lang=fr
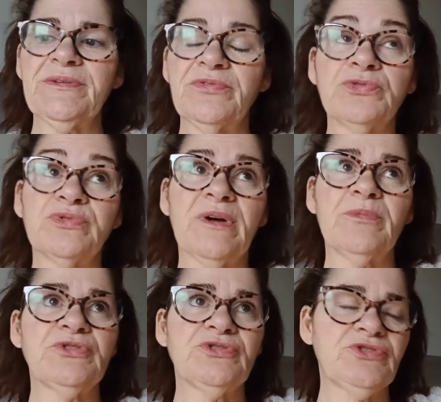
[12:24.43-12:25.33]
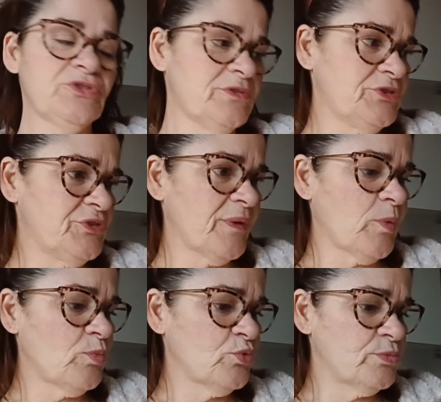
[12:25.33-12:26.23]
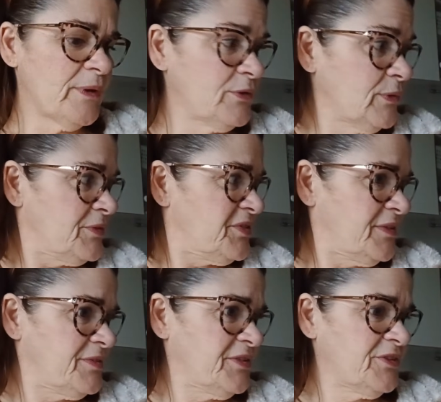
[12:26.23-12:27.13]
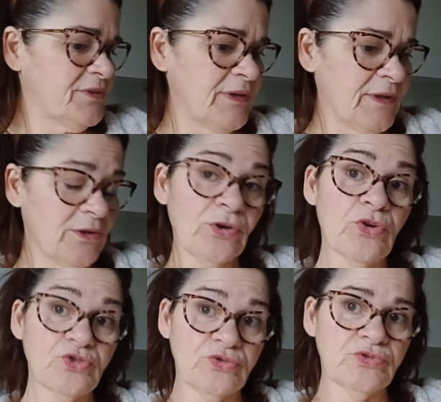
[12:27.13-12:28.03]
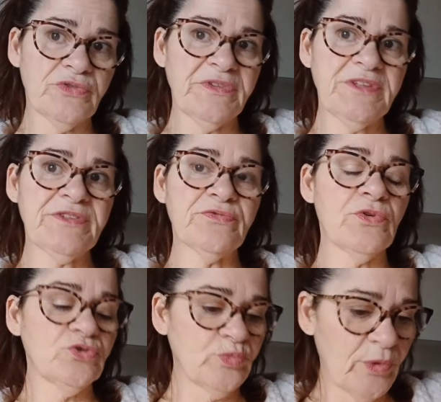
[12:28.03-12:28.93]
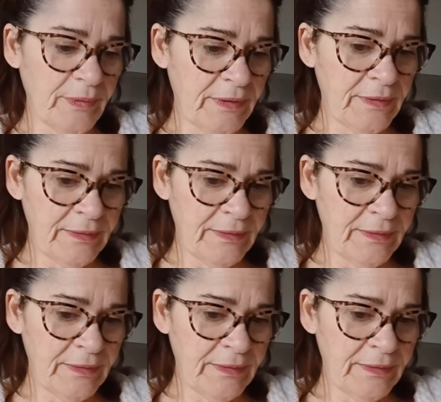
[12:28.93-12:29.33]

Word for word: en tout cas, moi, j'ai vraiment beaucoup de mal, quoi. C'est, Et encore, je, fais des efforts, hein, je vous promets.